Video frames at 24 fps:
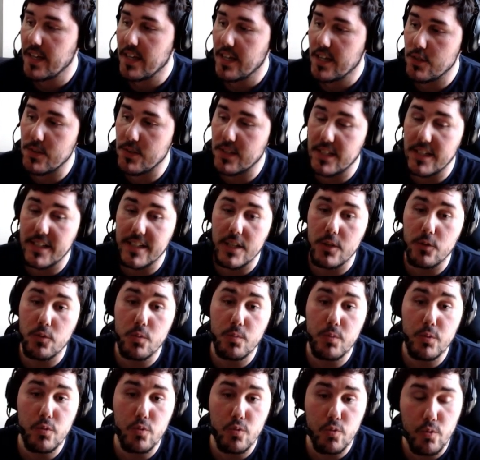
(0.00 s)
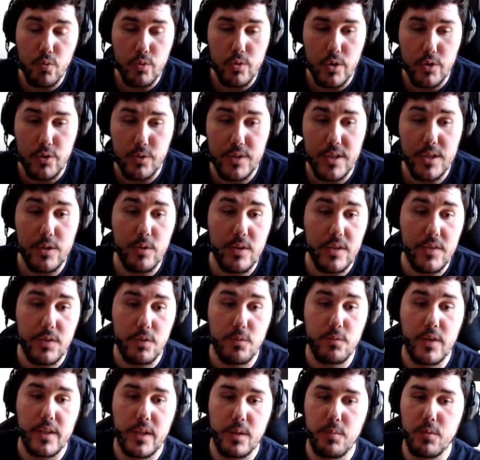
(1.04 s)
Je vais cliquer sur le bouton rouge. je suis désolé si
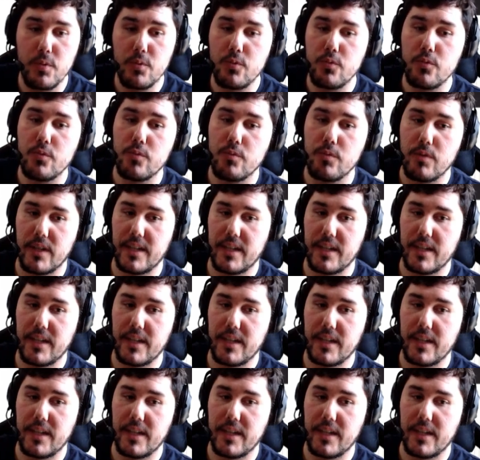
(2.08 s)
vous voyez beaucoup.